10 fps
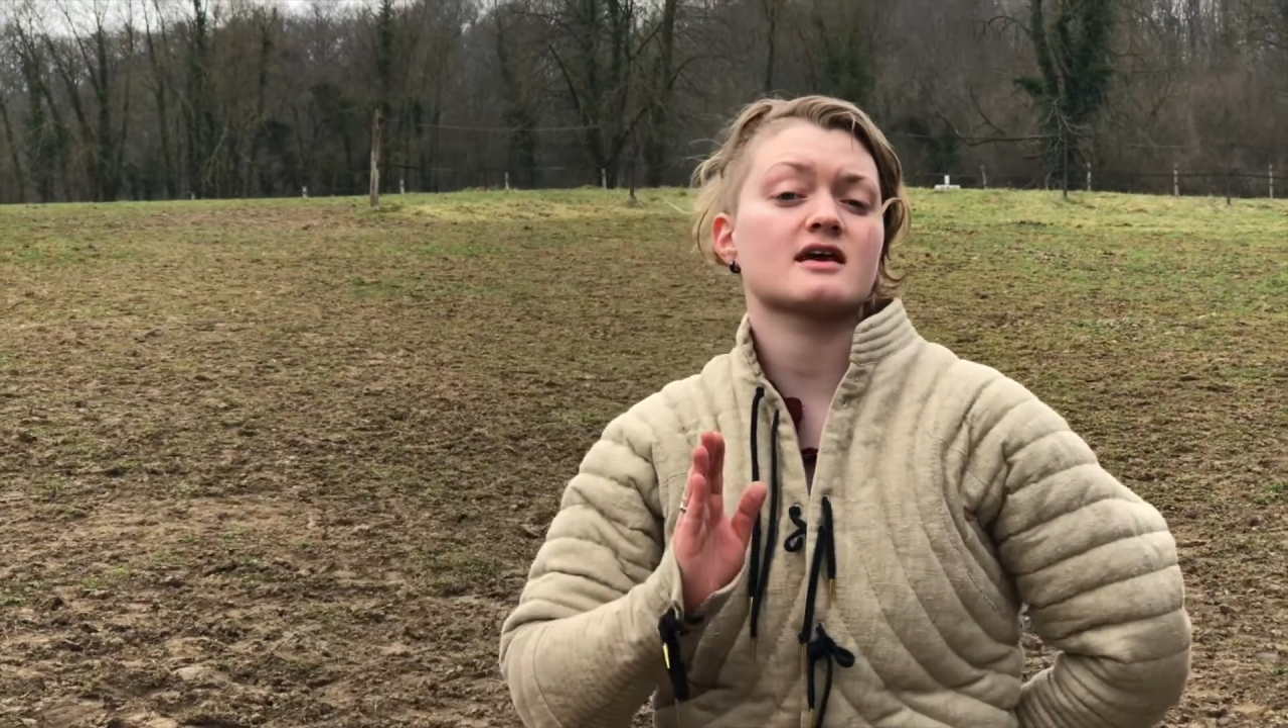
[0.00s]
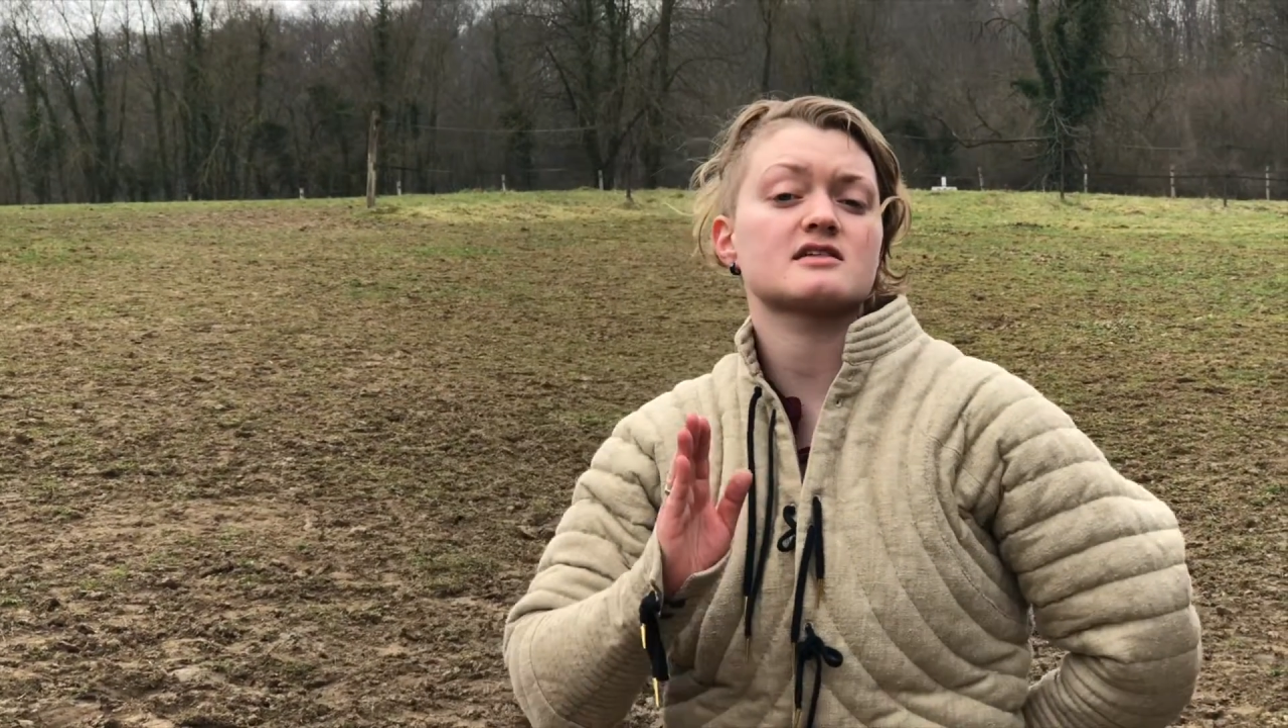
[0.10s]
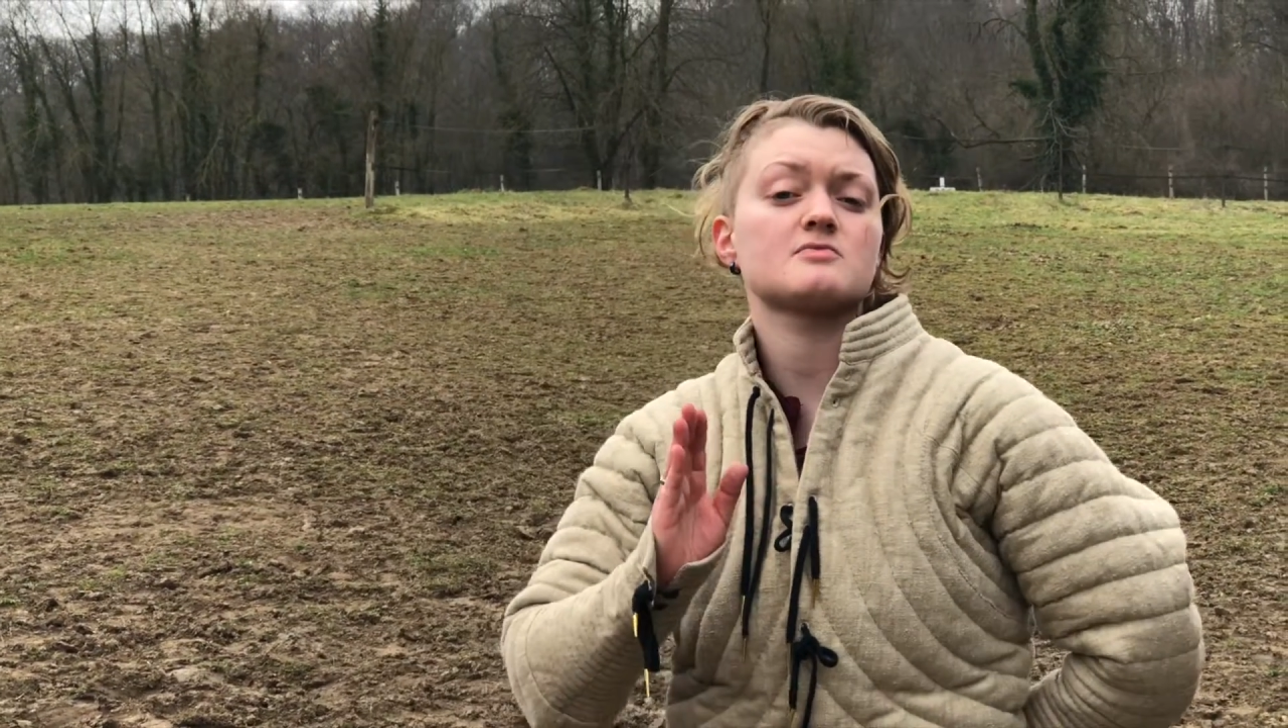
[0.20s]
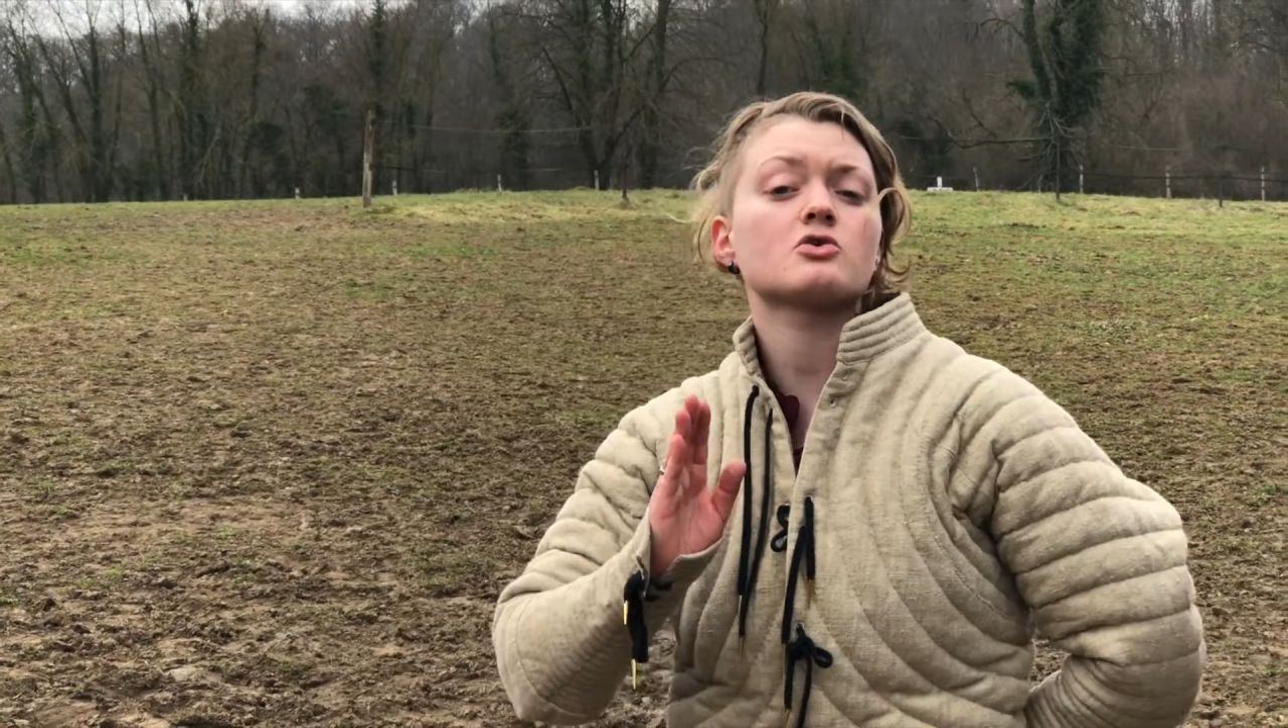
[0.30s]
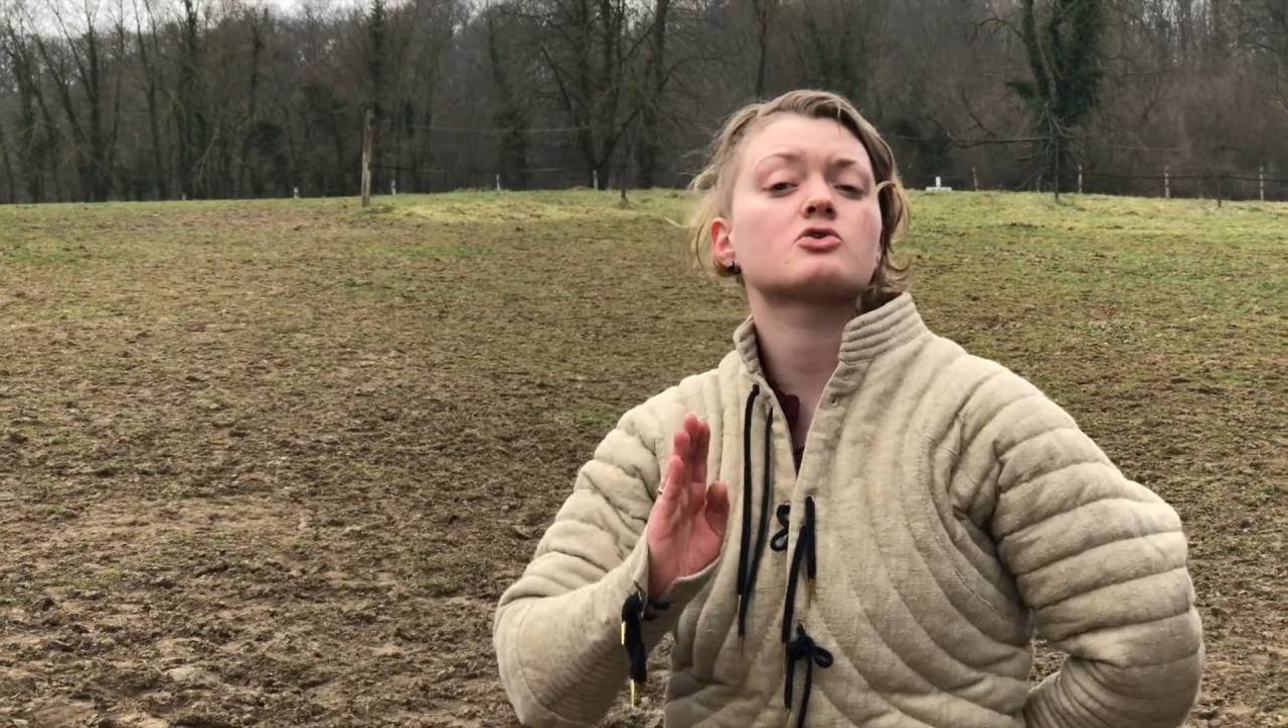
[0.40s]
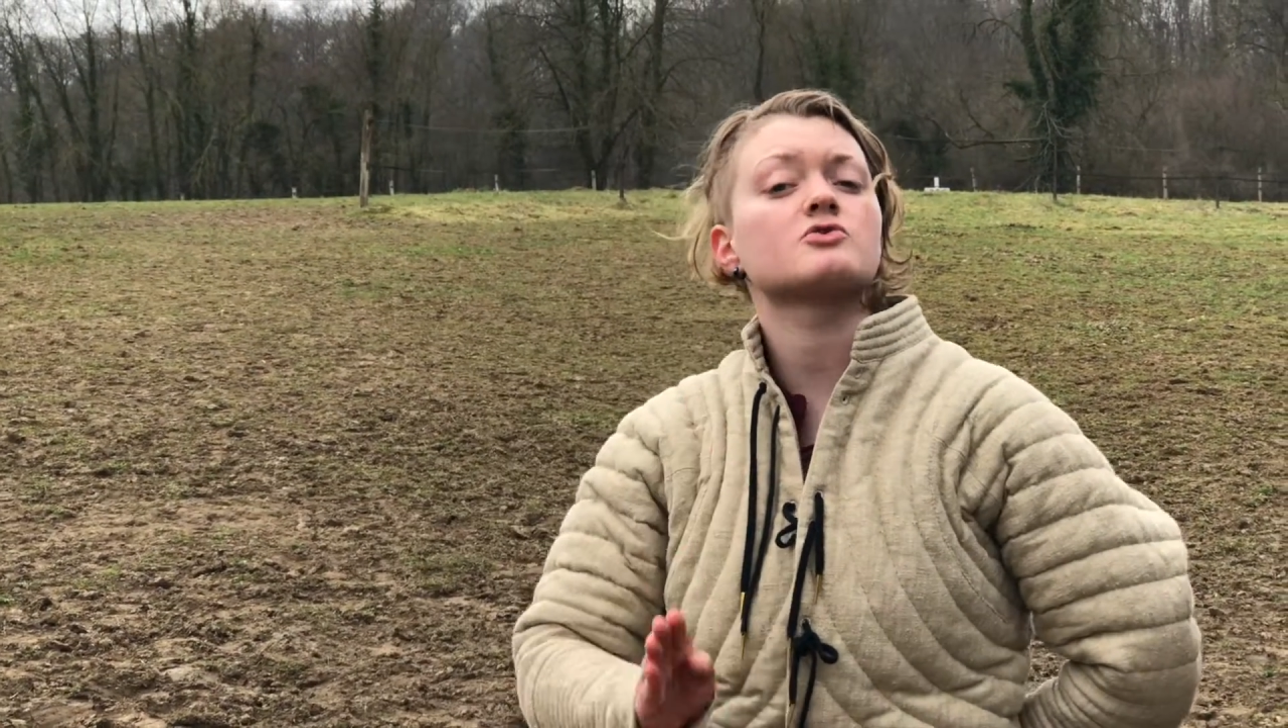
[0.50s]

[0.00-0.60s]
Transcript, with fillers: quasiment